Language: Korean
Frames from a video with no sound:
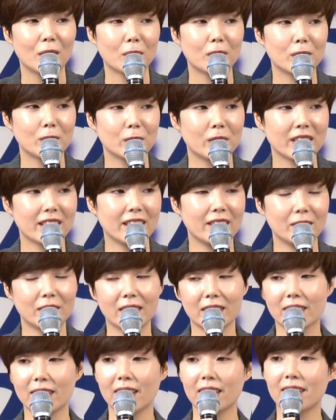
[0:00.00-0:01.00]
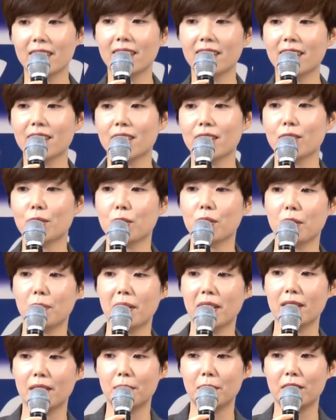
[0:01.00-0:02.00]
오늘 우리 가운데 세례를 행하신
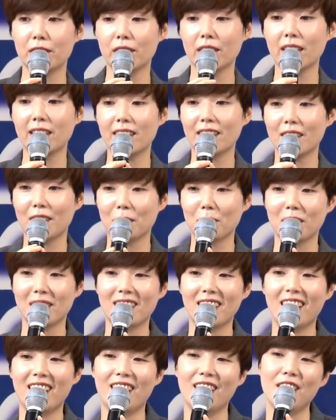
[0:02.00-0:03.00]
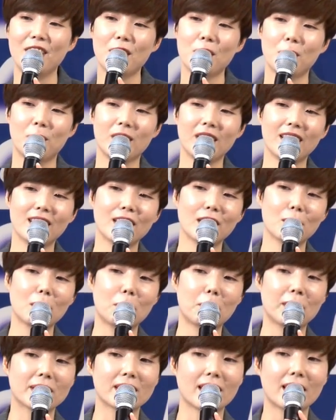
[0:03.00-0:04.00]
주님의 이름을 찬양합니다. 우리 하나님
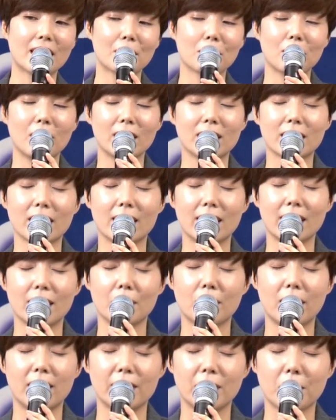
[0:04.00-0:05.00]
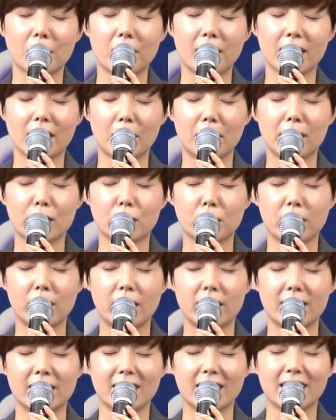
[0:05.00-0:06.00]
앞에 사랑과 찬양과 영광의 박수
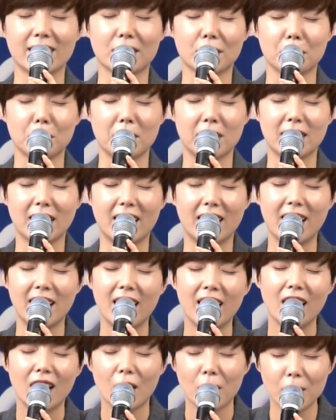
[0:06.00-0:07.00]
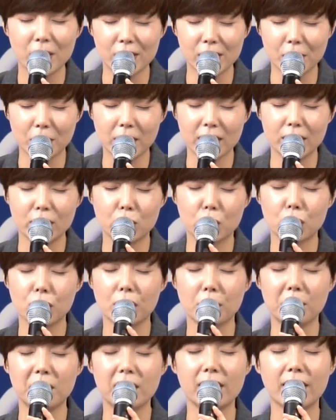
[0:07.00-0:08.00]
올려드리겠습니다. 오늘도 우리는
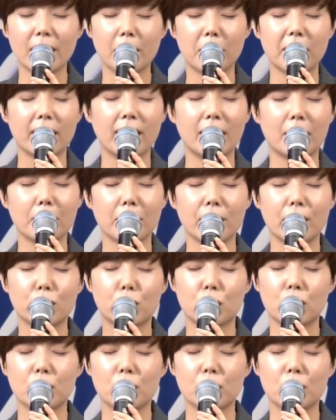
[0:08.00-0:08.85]
주님을 예배하며